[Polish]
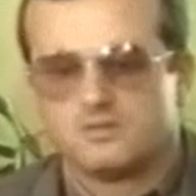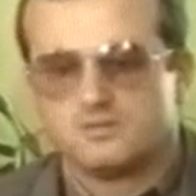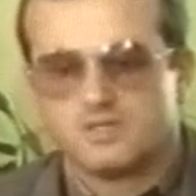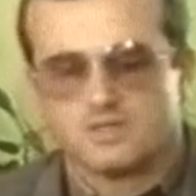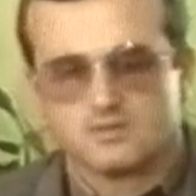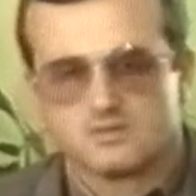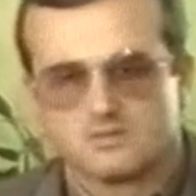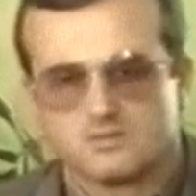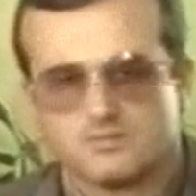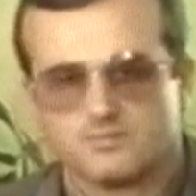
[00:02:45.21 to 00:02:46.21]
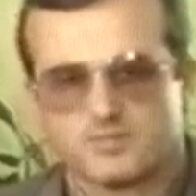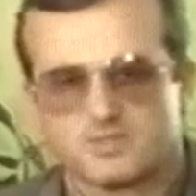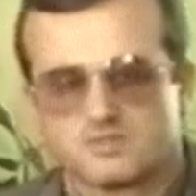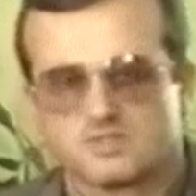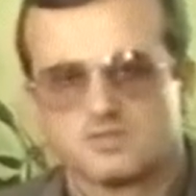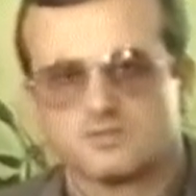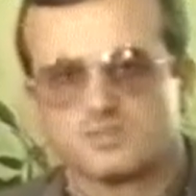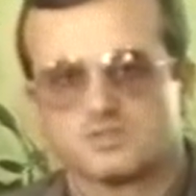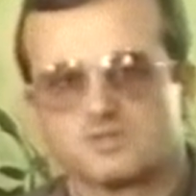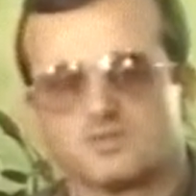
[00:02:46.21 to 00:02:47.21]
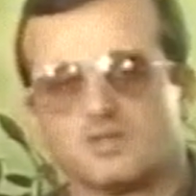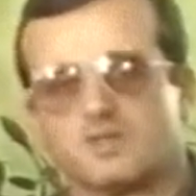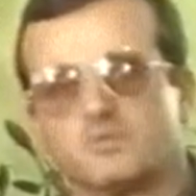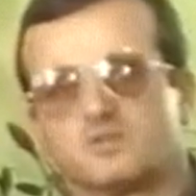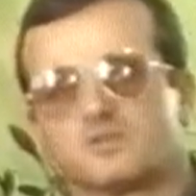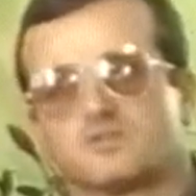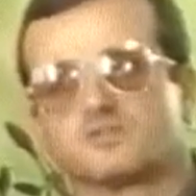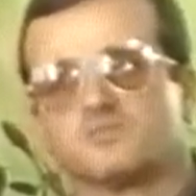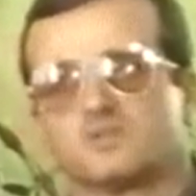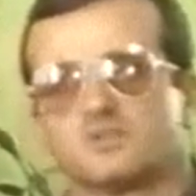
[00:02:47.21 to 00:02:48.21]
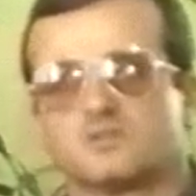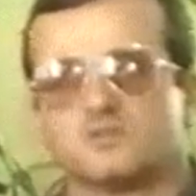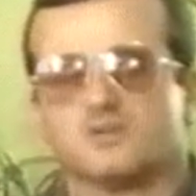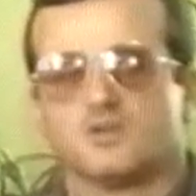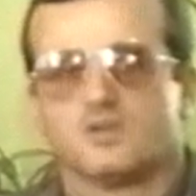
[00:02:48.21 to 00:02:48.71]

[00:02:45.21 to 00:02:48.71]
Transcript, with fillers: Nie. Pozostaną jeszcze elementy kosmetyki